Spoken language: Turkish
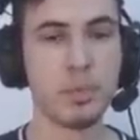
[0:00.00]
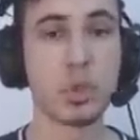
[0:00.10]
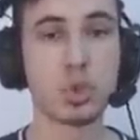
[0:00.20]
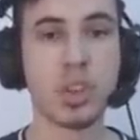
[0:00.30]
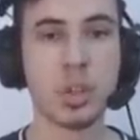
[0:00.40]
Bu
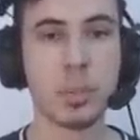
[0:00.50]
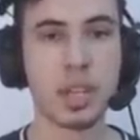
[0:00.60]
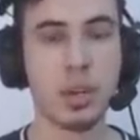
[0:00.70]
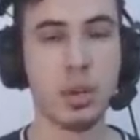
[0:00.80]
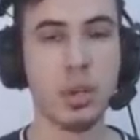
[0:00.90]
da şu anlama
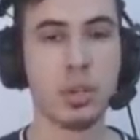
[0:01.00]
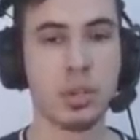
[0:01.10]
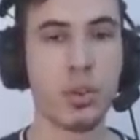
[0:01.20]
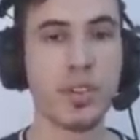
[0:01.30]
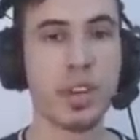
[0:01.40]
geliyor.
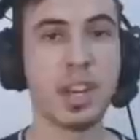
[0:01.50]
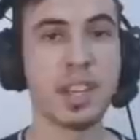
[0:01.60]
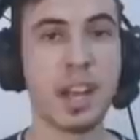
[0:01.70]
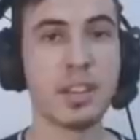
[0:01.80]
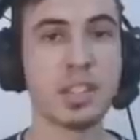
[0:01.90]
Survivor'lara
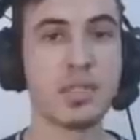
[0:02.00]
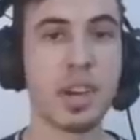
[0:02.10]
geldiğinizi